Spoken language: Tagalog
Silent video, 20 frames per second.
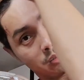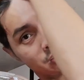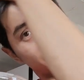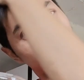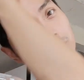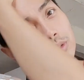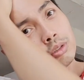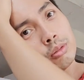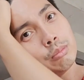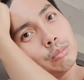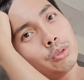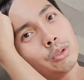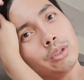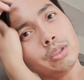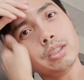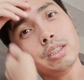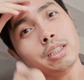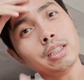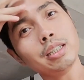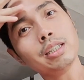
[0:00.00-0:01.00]
Good
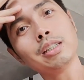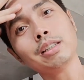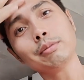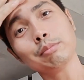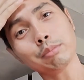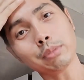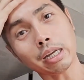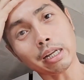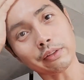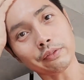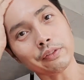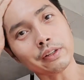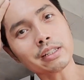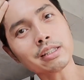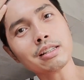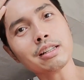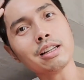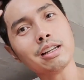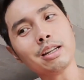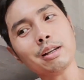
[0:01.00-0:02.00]
morning!
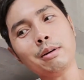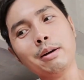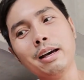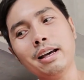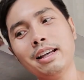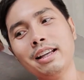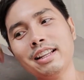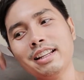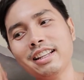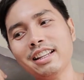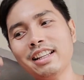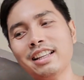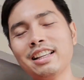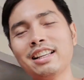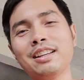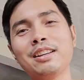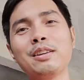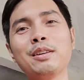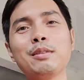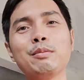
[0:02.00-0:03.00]
Breakfast na naman.
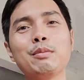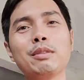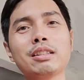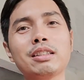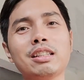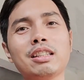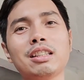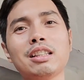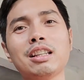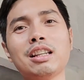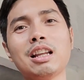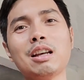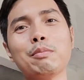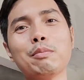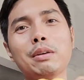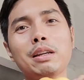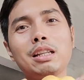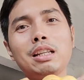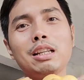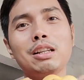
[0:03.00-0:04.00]

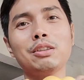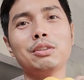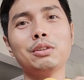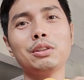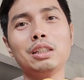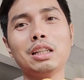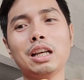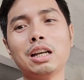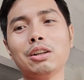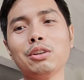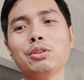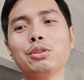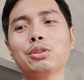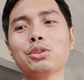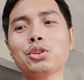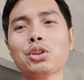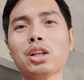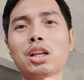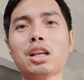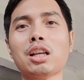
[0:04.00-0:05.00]
Magtitinapay lang uli ako
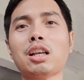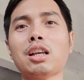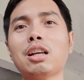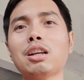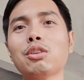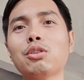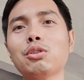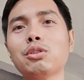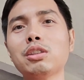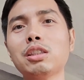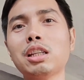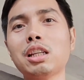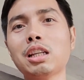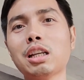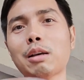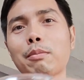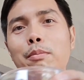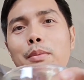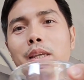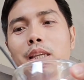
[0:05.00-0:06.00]
tsaka konting
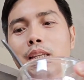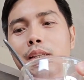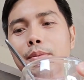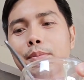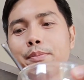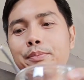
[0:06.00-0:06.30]
kape.